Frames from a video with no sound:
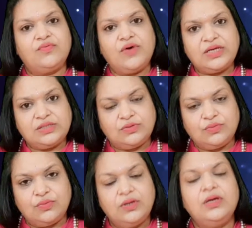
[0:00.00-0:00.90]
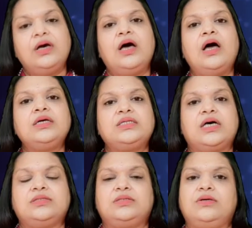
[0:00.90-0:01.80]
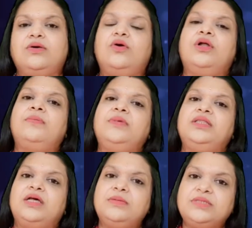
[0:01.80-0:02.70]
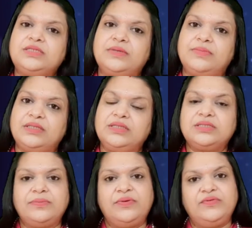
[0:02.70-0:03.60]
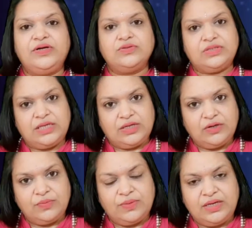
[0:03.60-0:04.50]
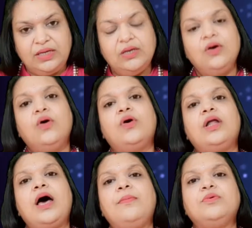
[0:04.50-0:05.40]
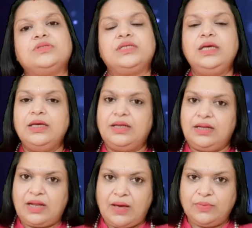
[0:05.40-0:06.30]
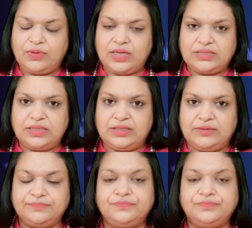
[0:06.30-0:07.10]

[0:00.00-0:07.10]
वास्तु अंकशास्त्र और अपने धर्म से संबंधित सभी वीडियोस देखने को मिले और आप उनसे लाभ उठा सकें